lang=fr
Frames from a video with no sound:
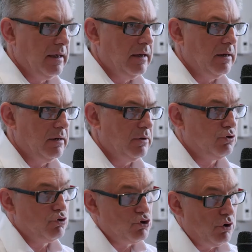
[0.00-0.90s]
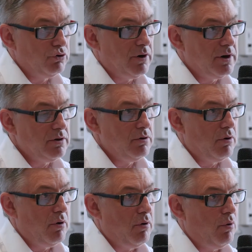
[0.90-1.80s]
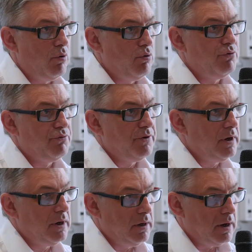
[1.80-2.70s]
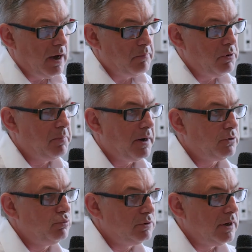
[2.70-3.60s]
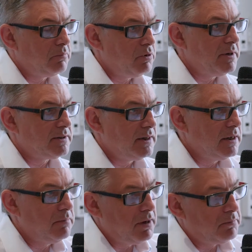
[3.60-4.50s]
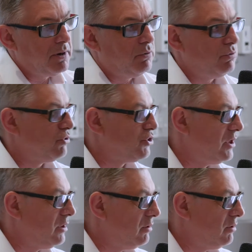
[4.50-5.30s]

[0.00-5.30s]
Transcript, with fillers: Euh, ce genre de réunion, on le fait un peu partout, c'est la première cette année, mais après on enchaîne